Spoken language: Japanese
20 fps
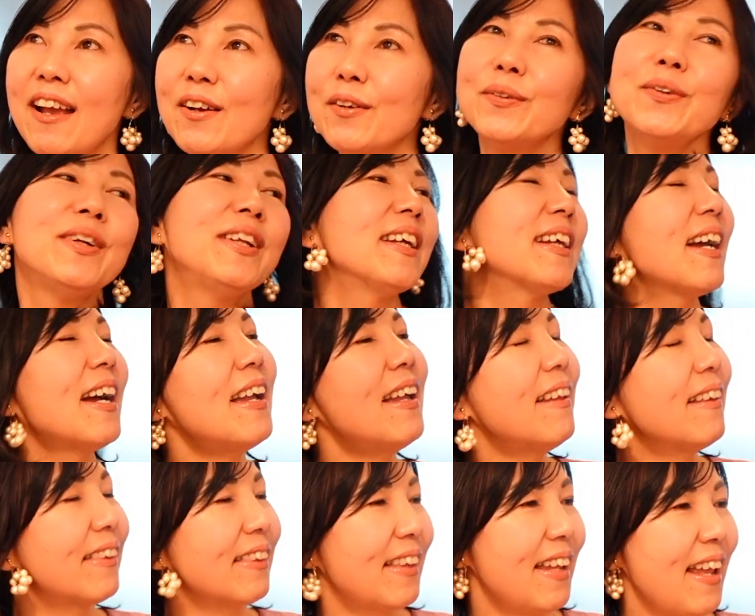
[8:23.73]
振り
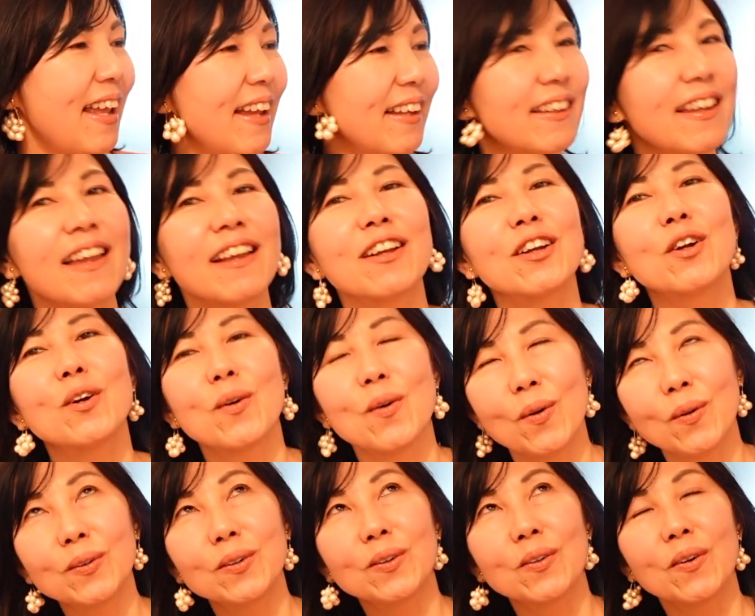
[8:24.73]
返って結
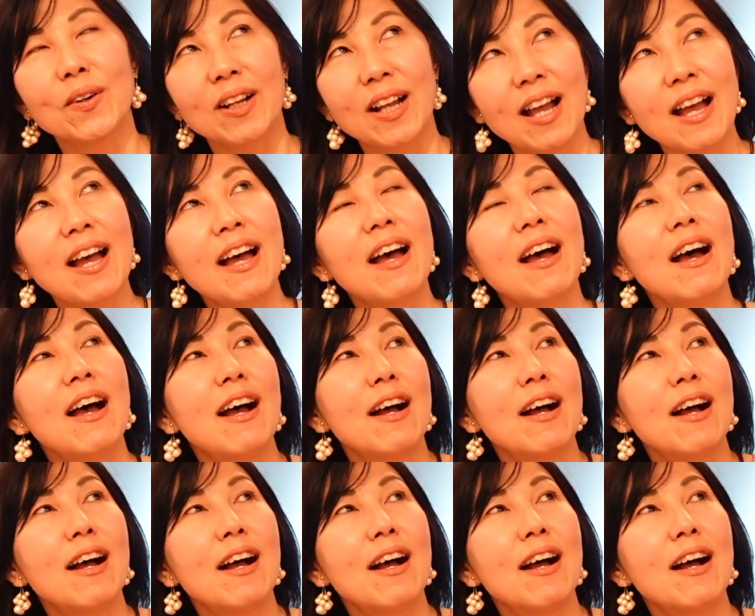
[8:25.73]
婚とか、